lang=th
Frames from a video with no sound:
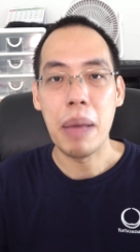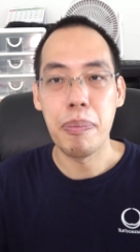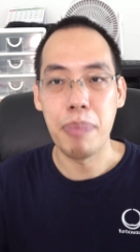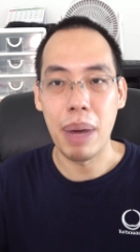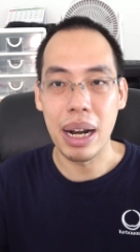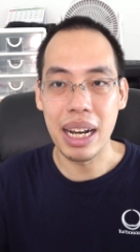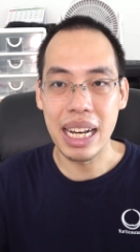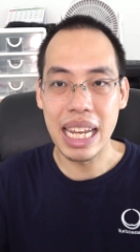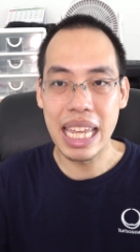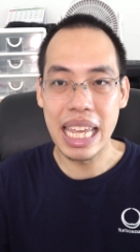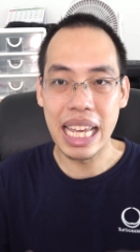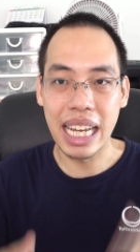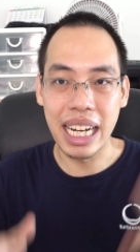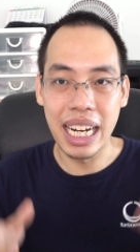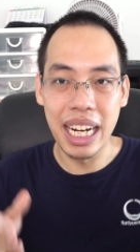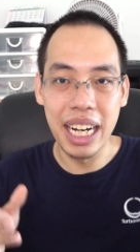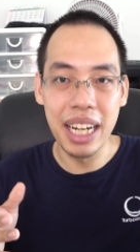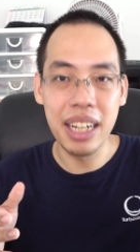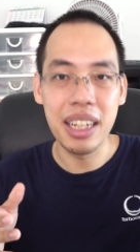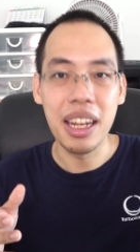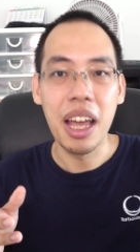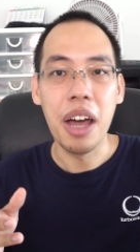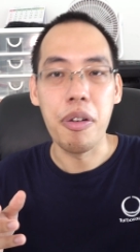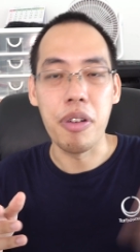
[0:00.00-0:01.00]
มันดีขึ้
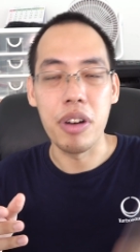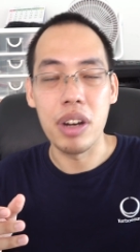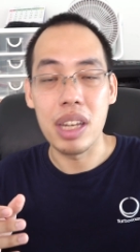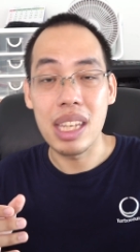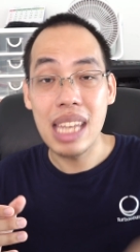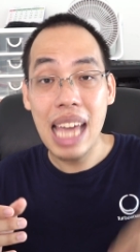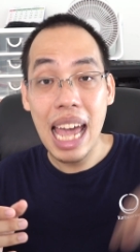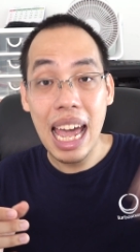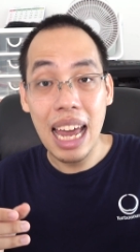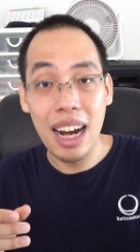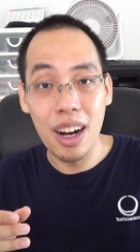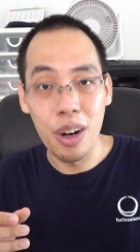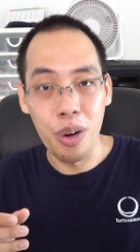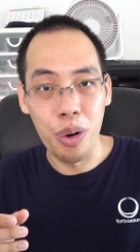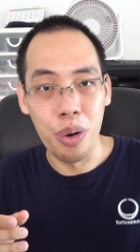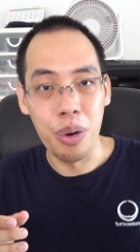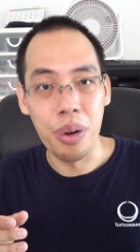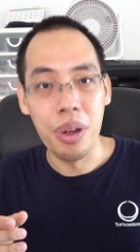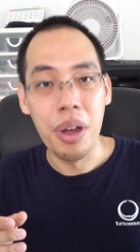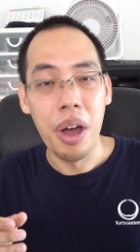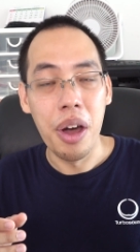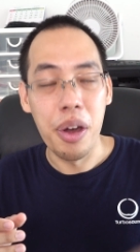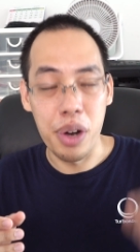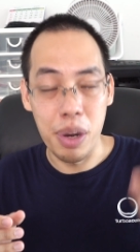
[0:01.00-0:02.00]
นหรือแย่ลง
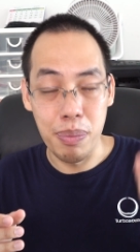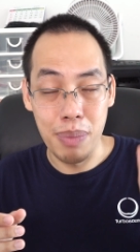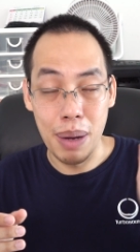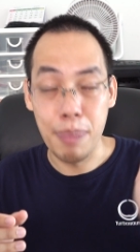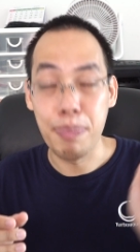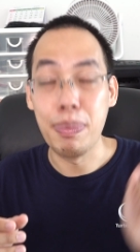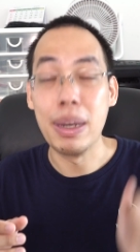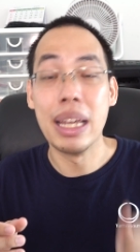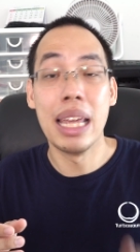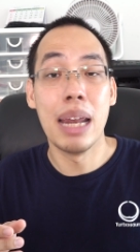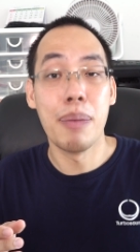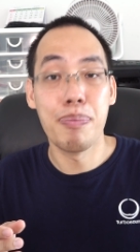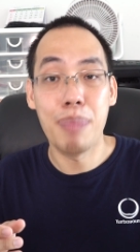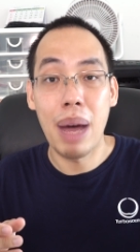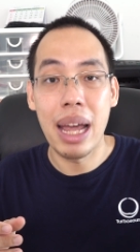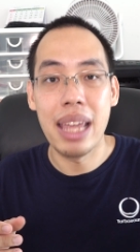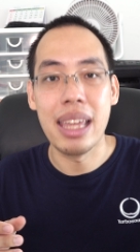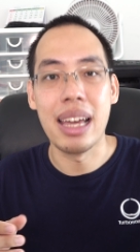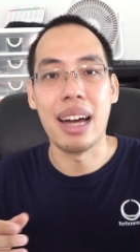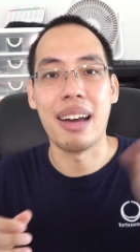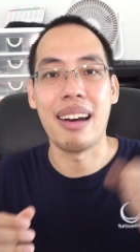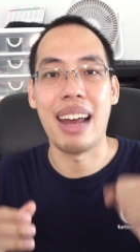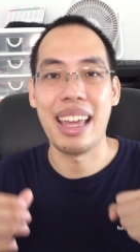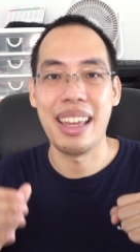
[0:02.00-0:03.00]
หรือมันเปลี่ยนไปอ
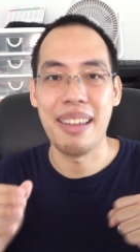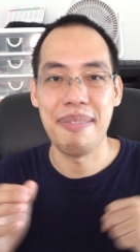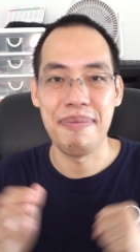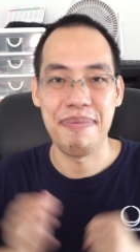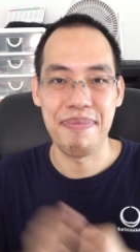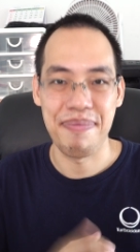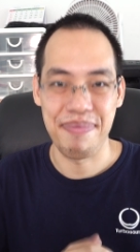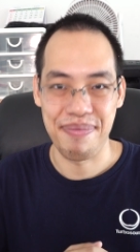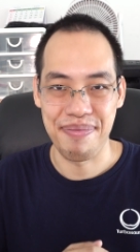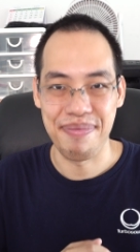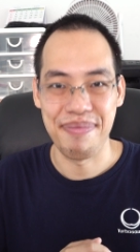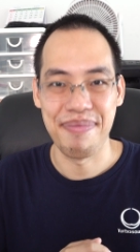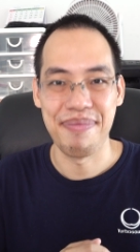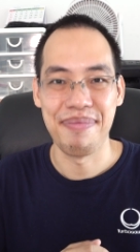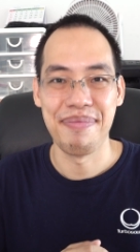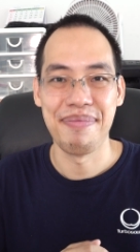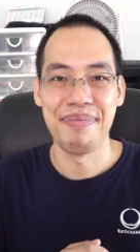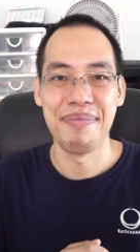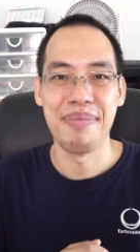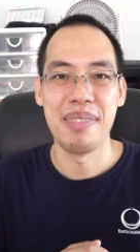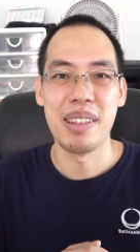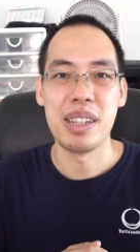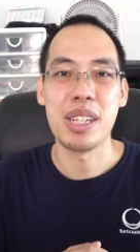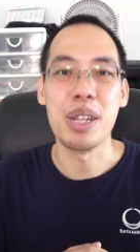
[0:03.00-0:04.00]
ย่างไร
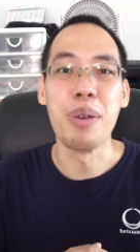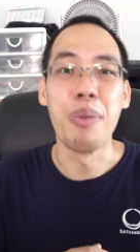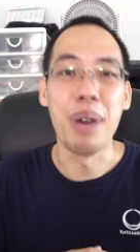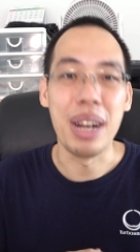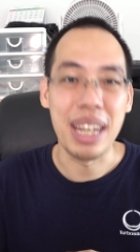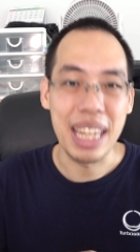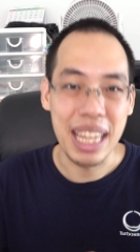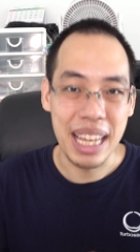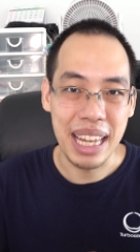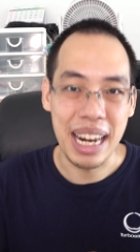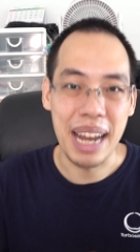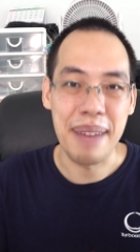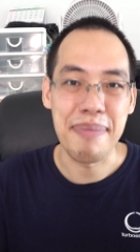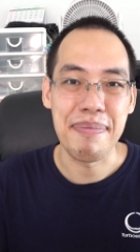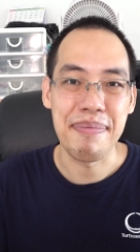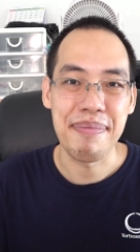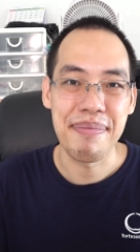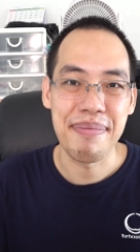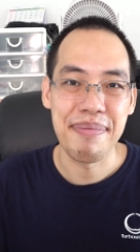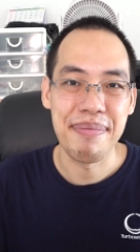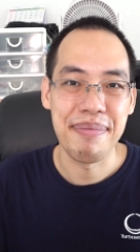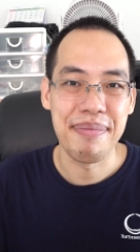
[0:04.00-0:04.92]
สวัสดีครับ